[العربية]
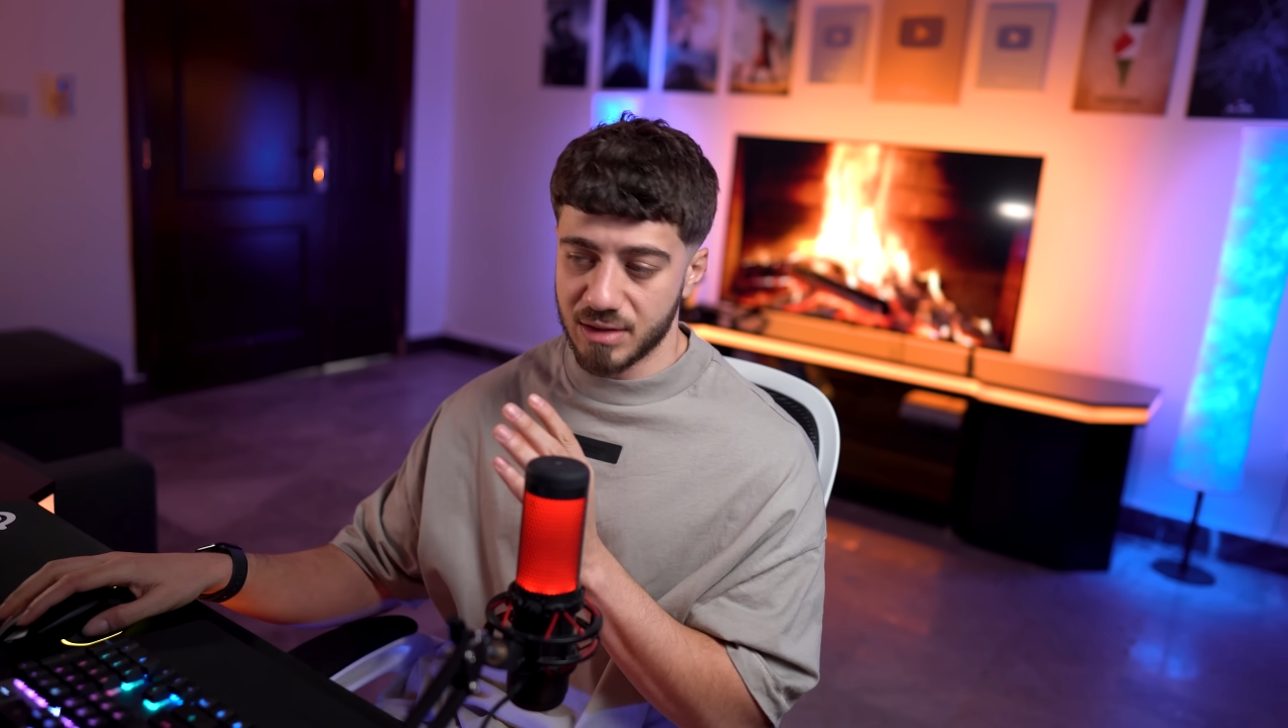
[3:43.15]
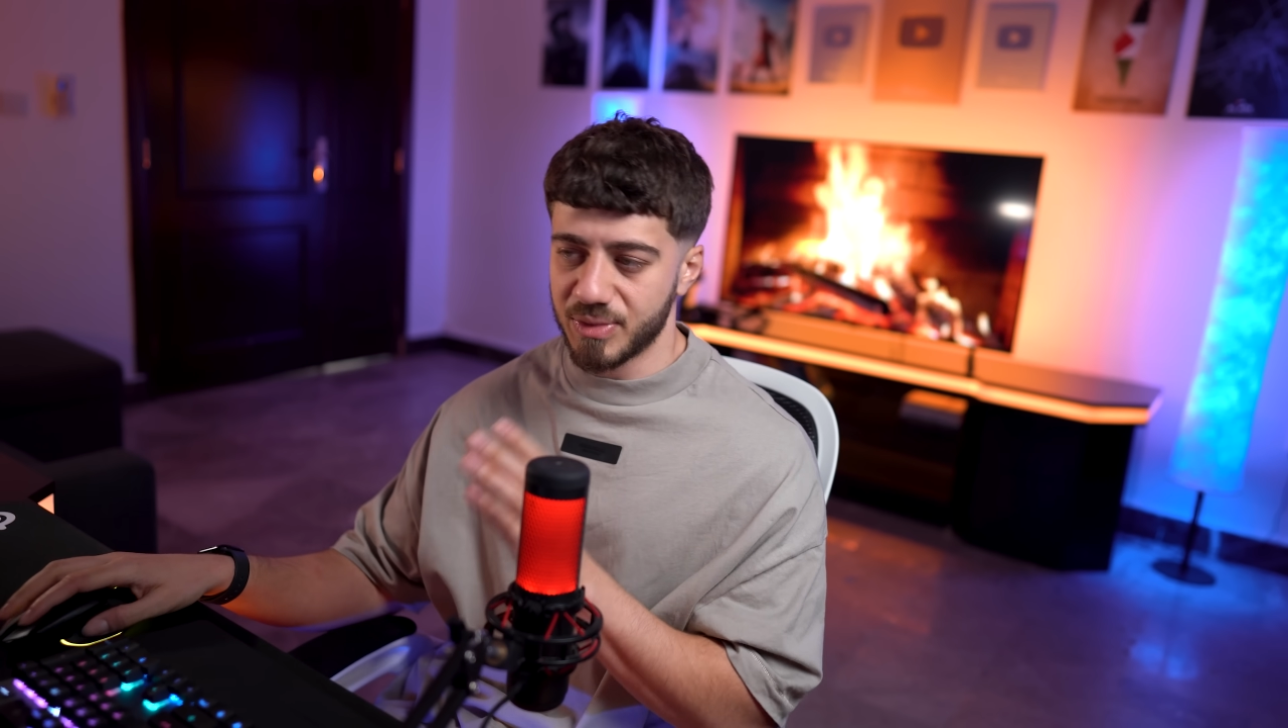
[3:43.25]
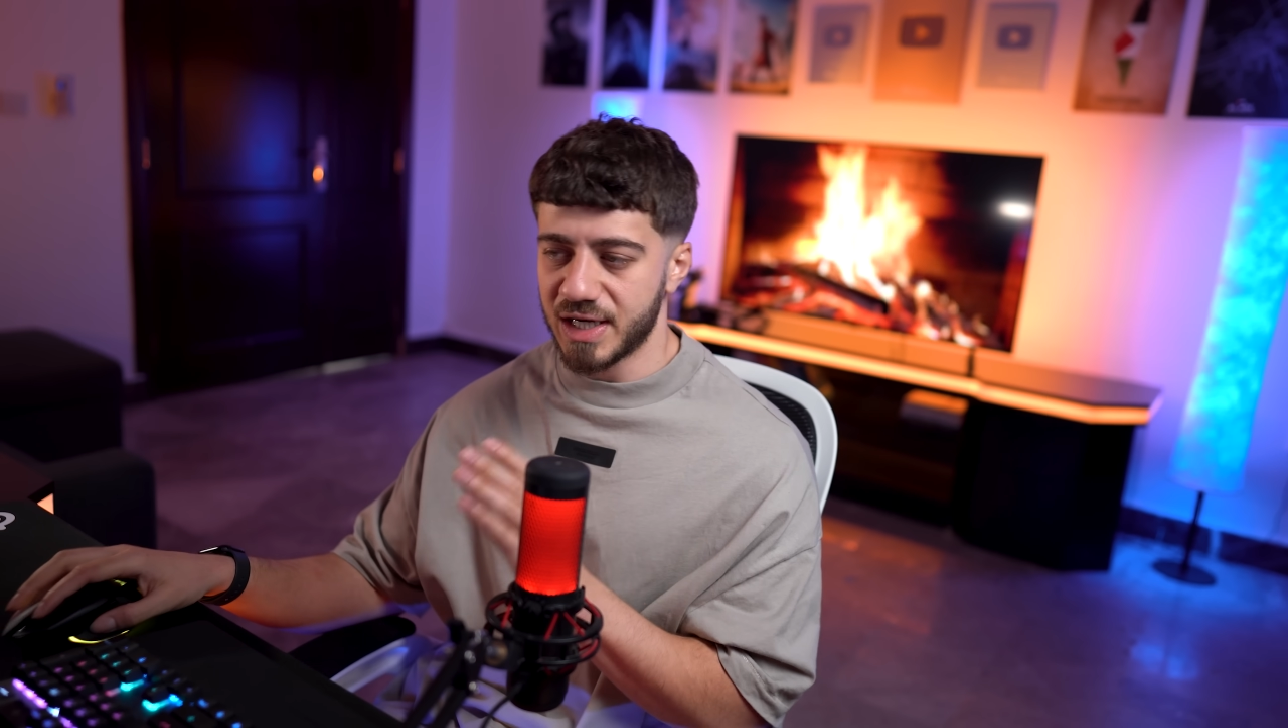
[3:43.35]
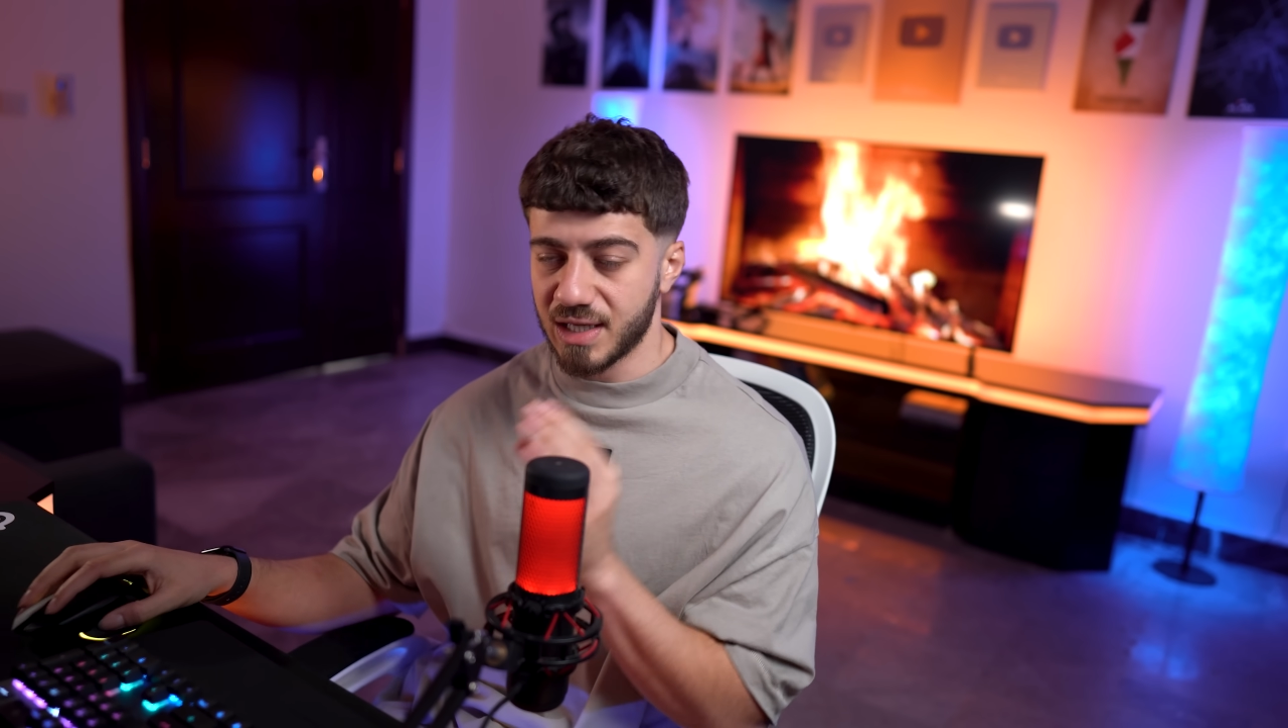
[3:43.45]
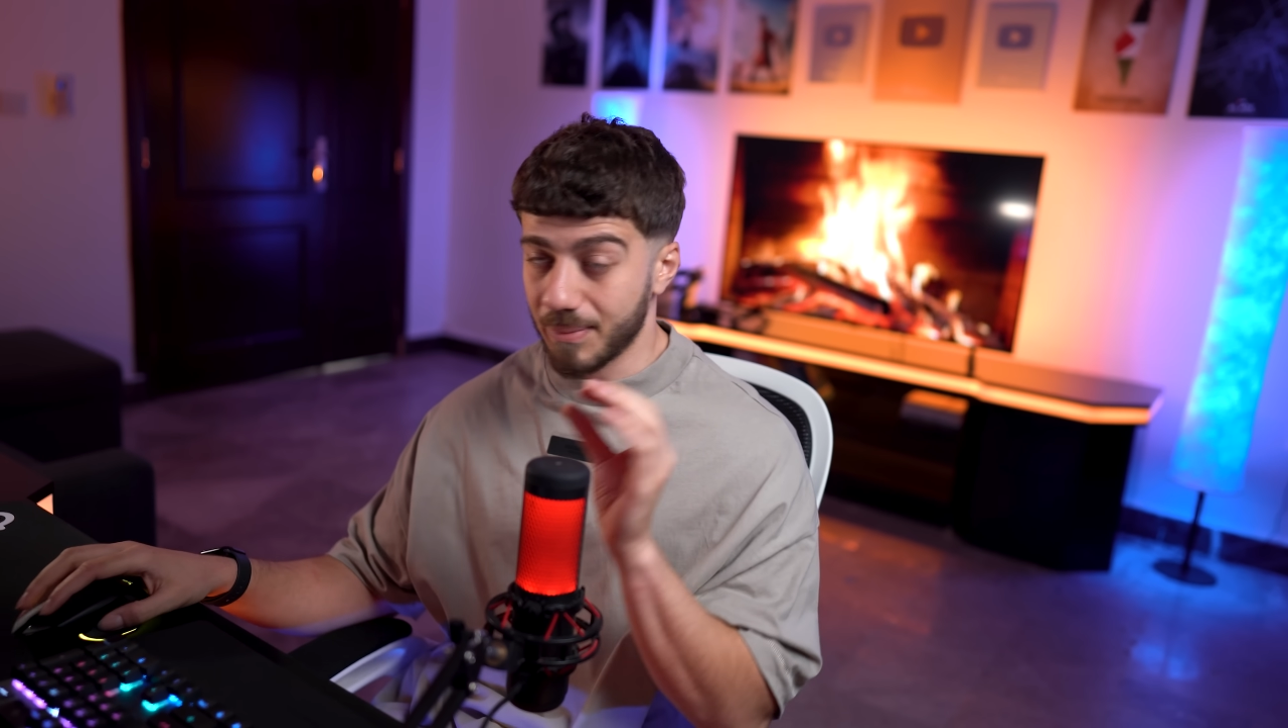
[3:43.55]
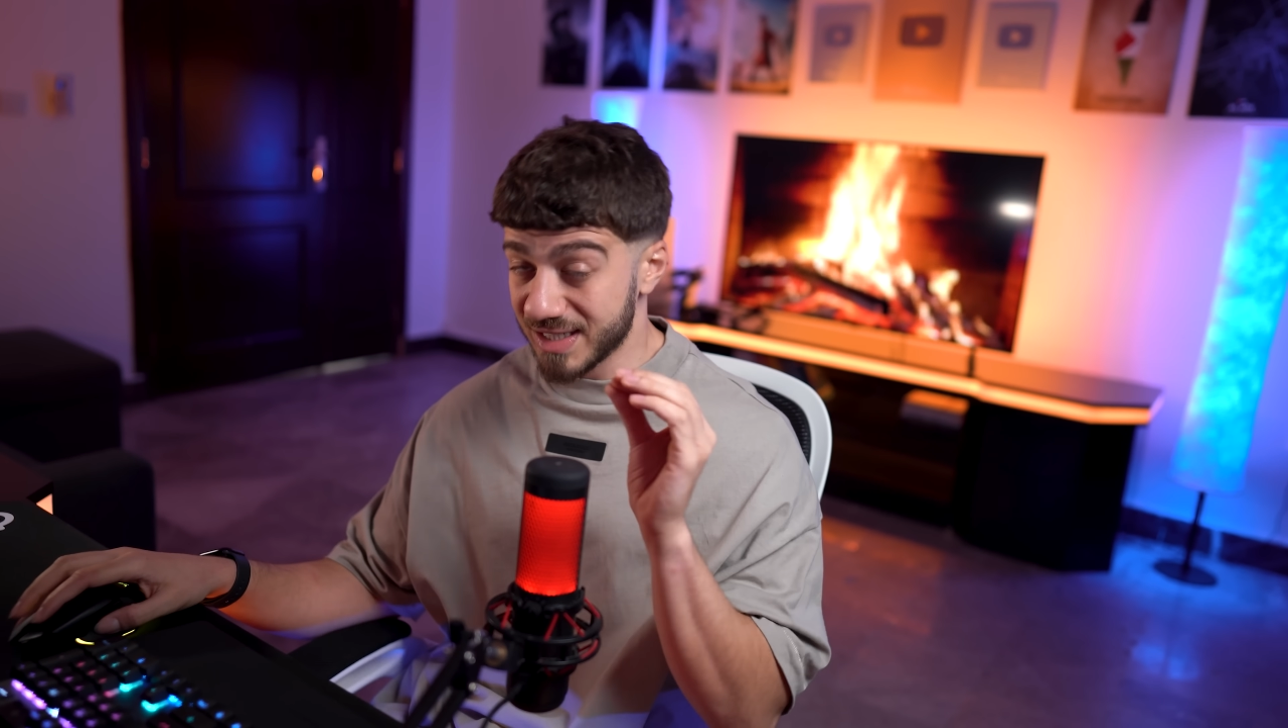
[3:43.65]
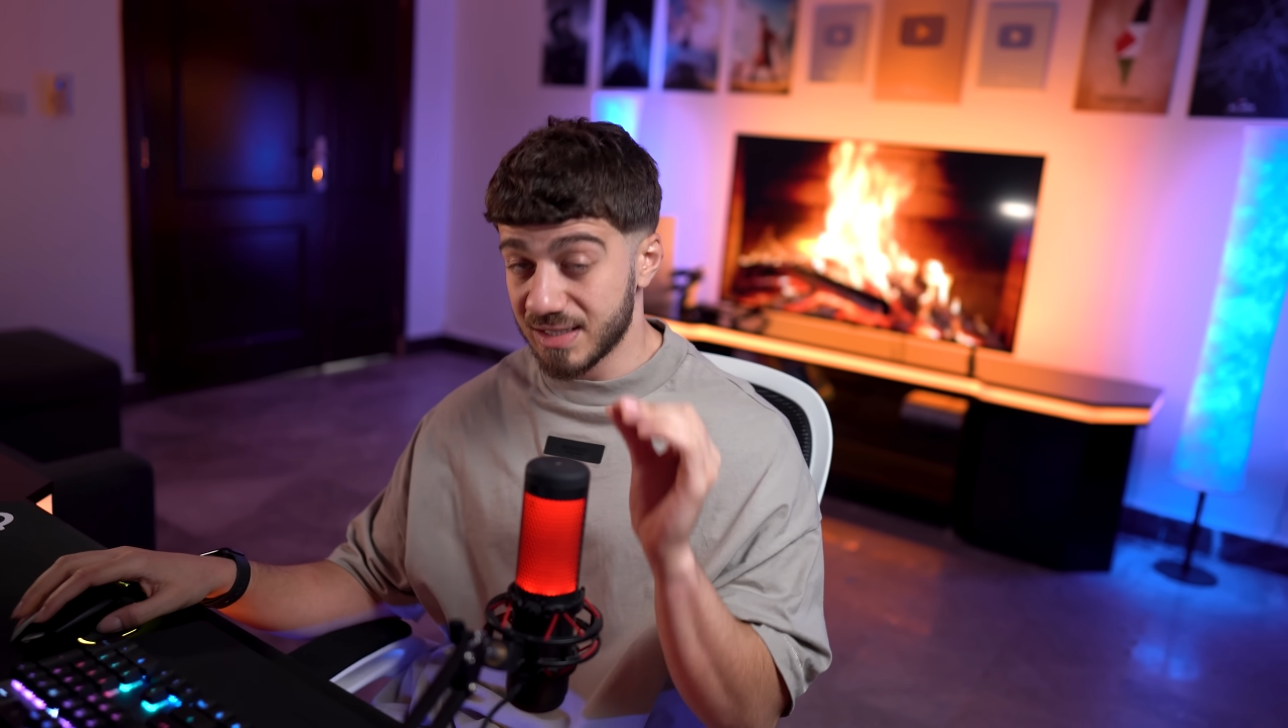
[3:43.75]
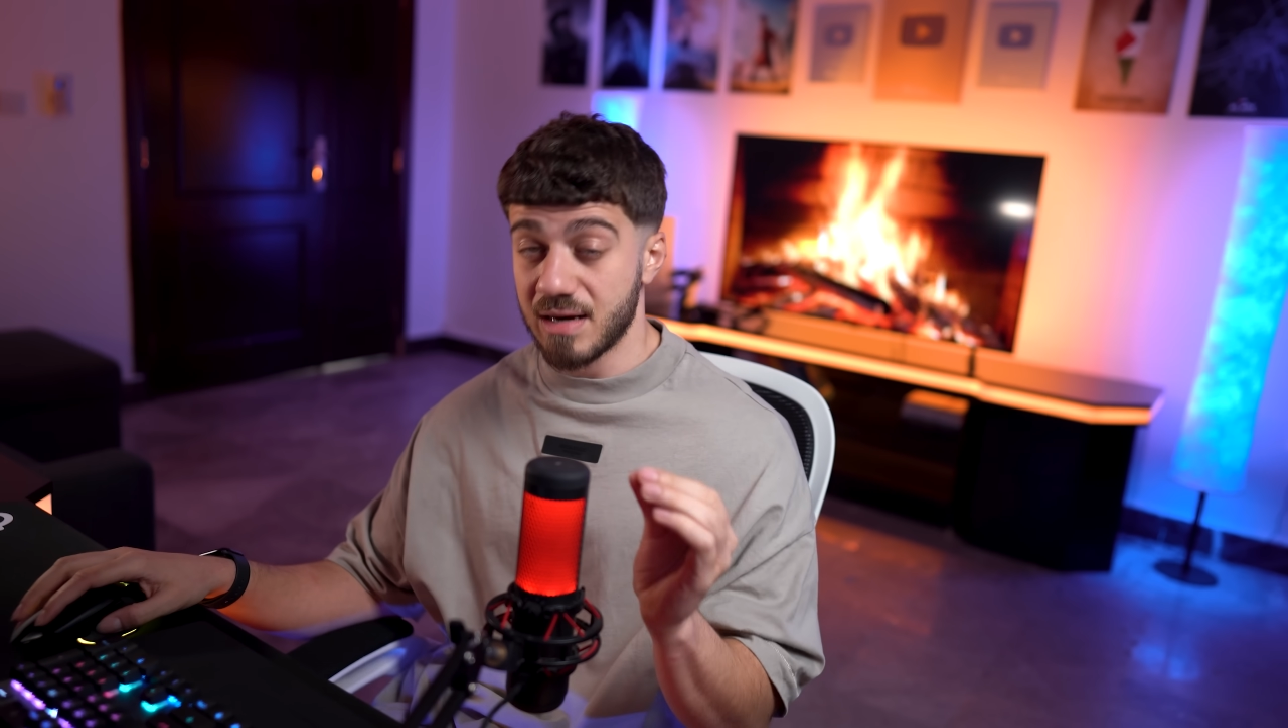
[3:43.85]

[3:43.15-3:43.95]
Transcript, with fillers: بيحكي بس